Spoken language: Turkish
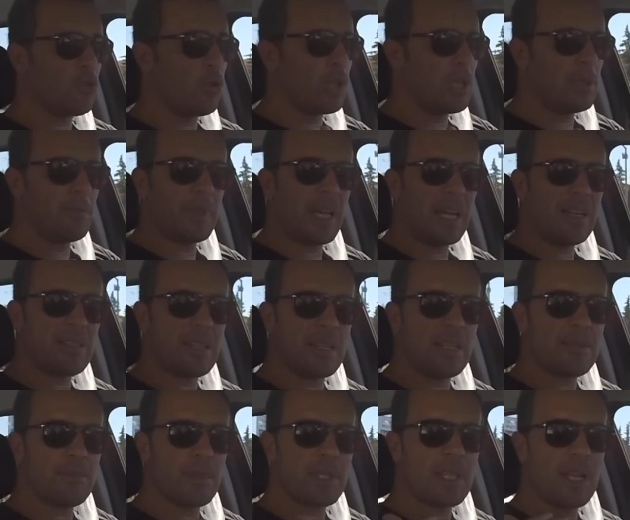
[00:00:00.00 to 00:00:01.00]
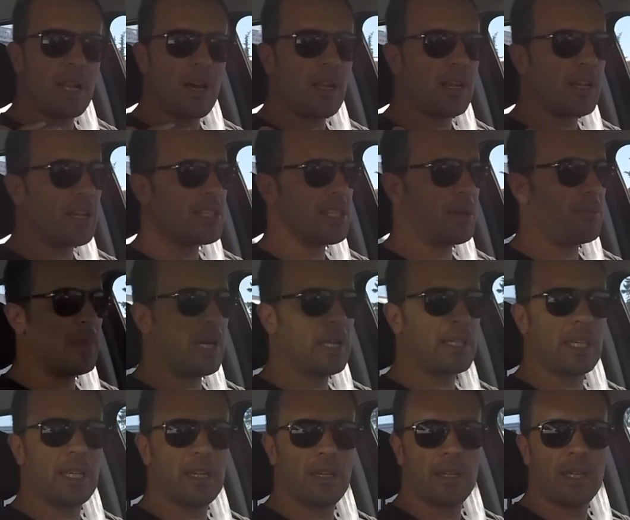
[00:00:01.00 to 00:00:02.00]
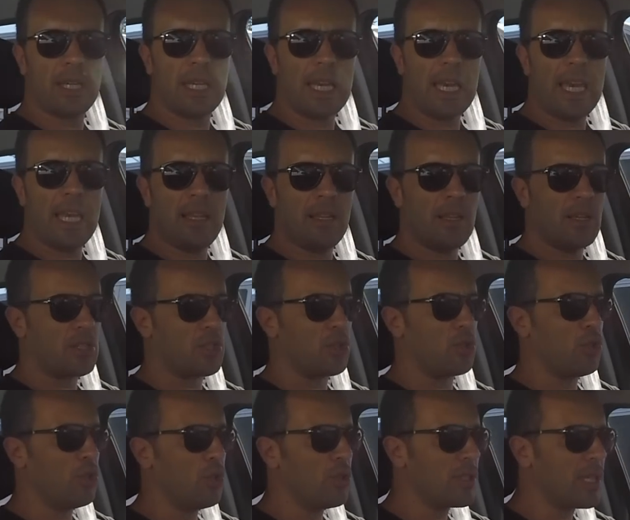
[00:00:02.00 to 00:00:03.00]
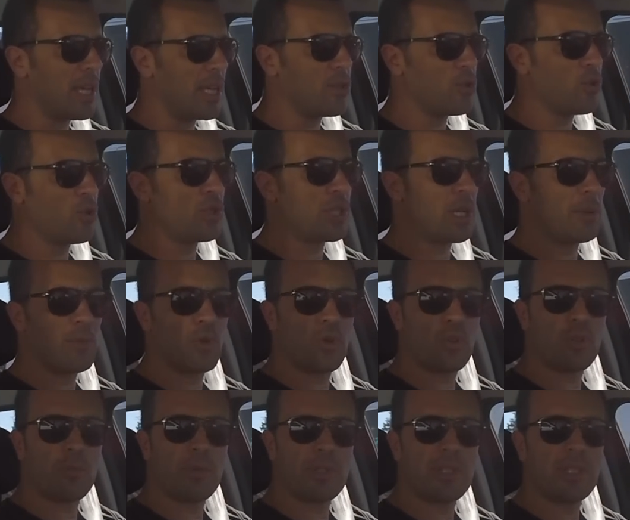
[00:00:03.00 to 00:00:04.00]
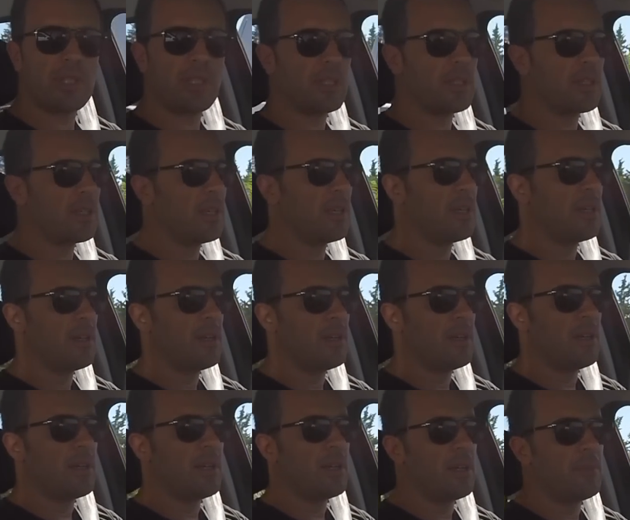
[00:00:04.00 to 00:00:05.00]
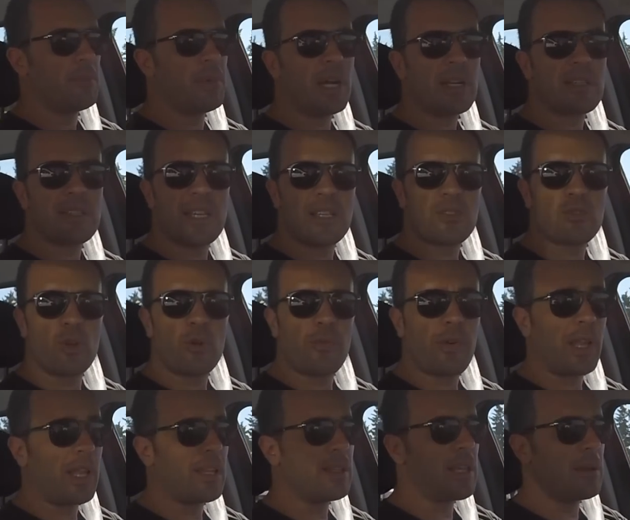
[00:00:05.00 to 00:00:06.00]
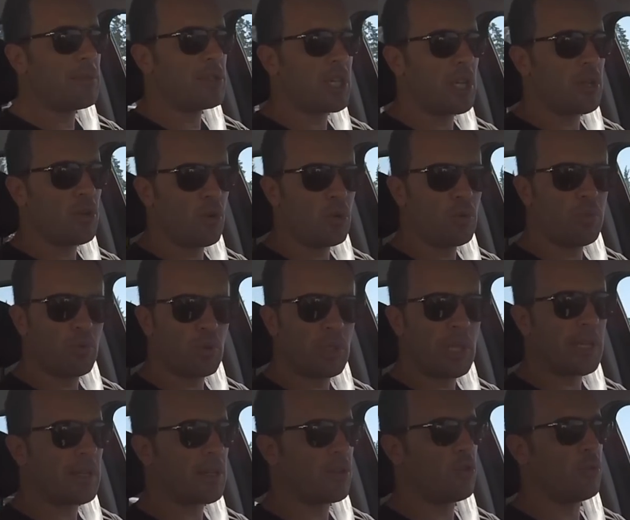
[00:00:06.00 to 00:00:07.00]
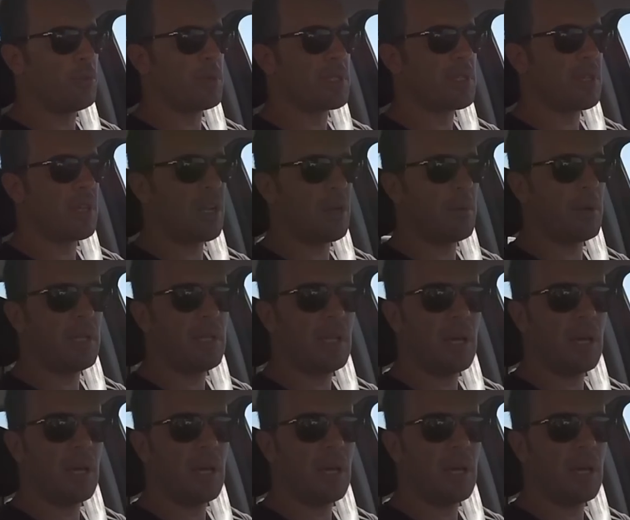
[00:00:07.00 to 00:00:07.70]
donanım derseniz mesela arka camlar da elle açılıyor. Sadece ön camlar otomatik. Park sensörü falan diye bir şey yok burada ekran olmasına rağmen.